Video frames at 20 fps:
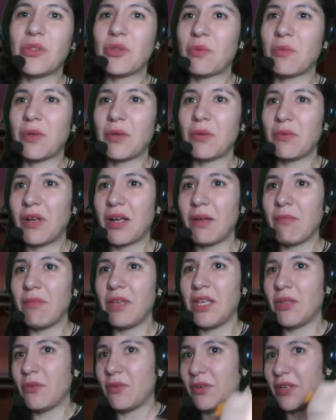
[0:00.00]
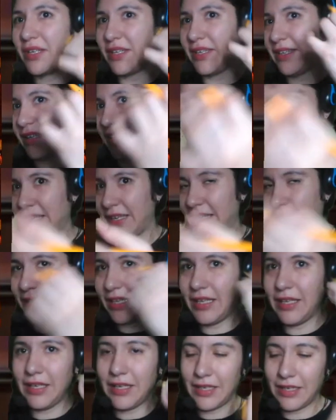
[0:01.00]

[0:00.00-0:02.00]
toman un camino y llegan aquí